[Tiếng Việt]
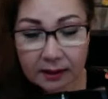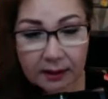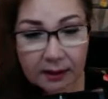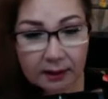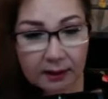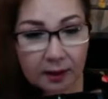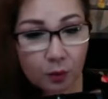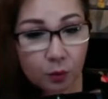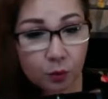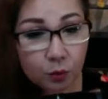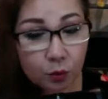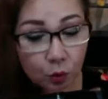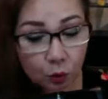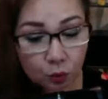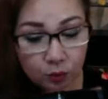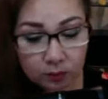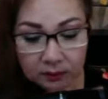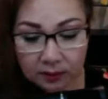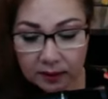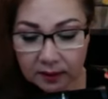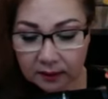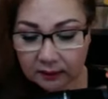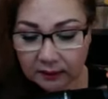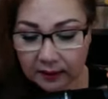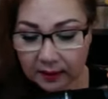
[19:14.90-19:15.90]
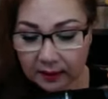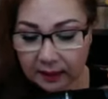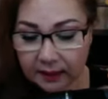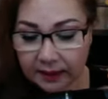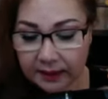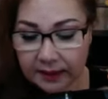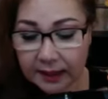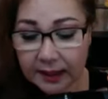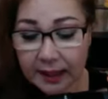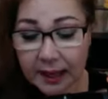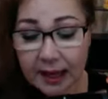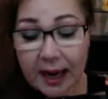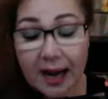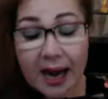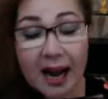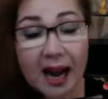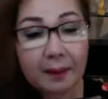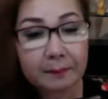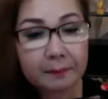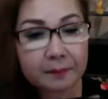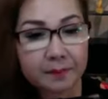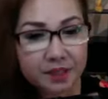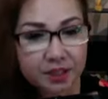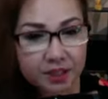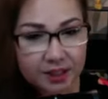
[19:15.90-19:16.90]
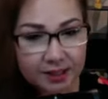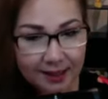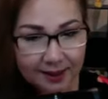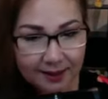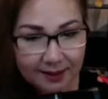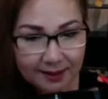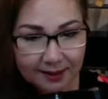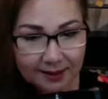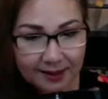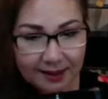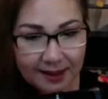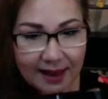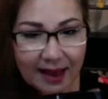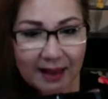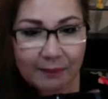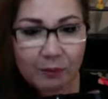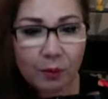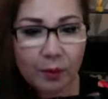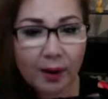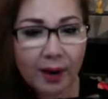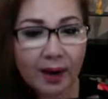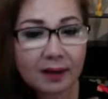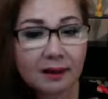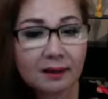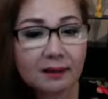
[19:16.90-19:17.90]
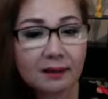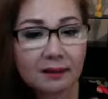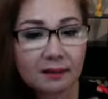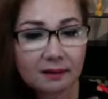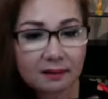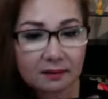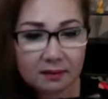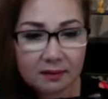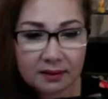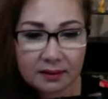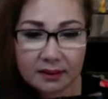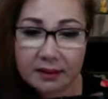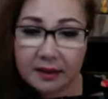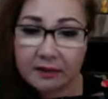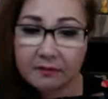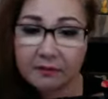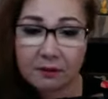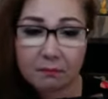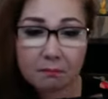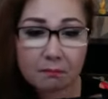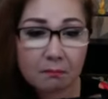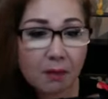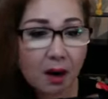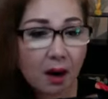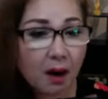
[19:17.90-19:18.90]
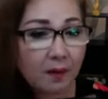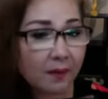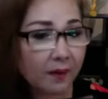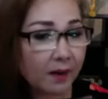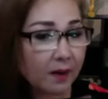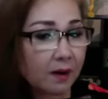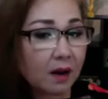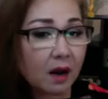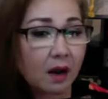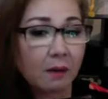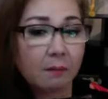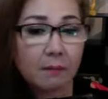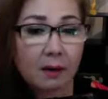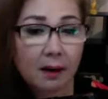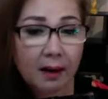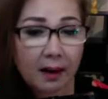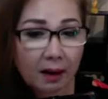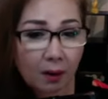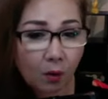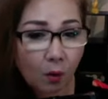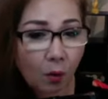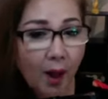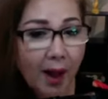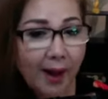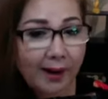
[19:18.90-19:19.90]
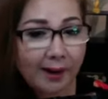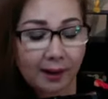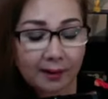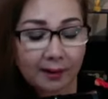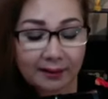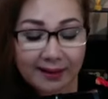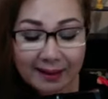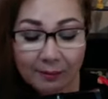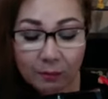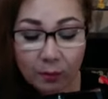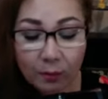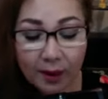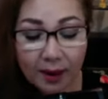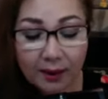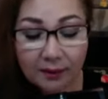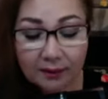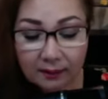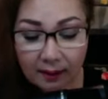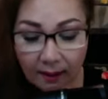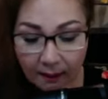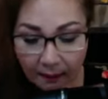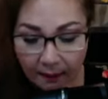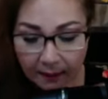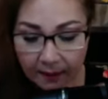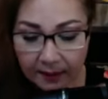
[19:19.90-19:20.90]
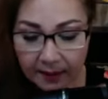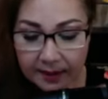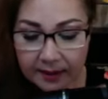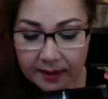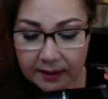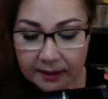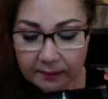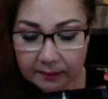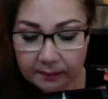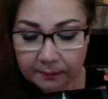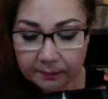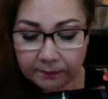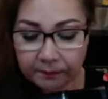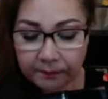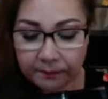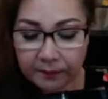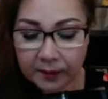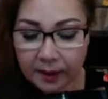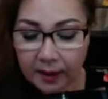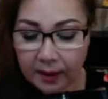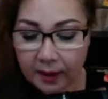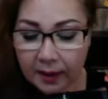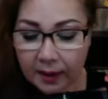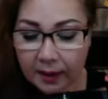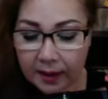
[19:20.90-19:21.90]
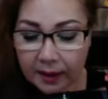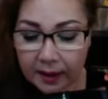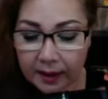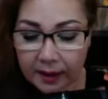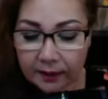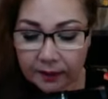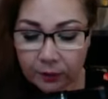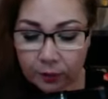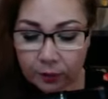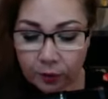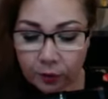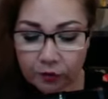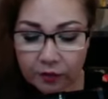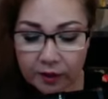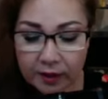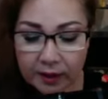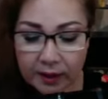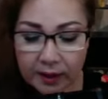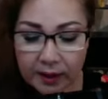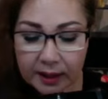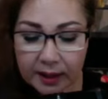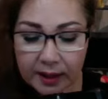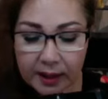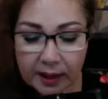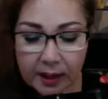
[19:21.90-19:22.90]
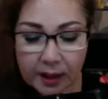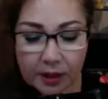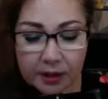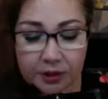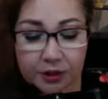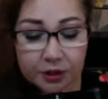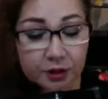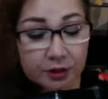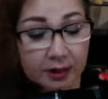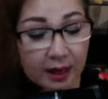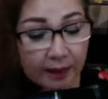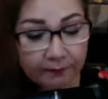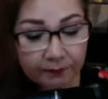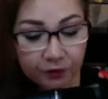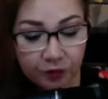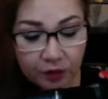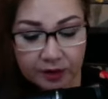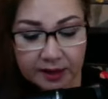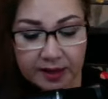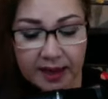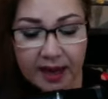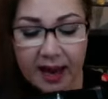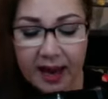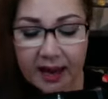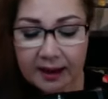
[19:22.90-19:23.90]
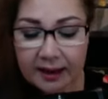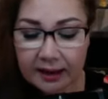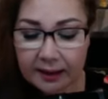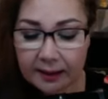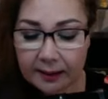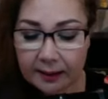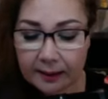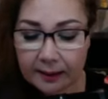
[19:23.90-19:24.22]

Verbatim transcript: công dụng tức thời làm trắng da một cách tự nhiên và mờ những cái đốm lão hóa trên da một cách thần kỳ. Thưa quý vị, dưỡng ẩm cho da nè,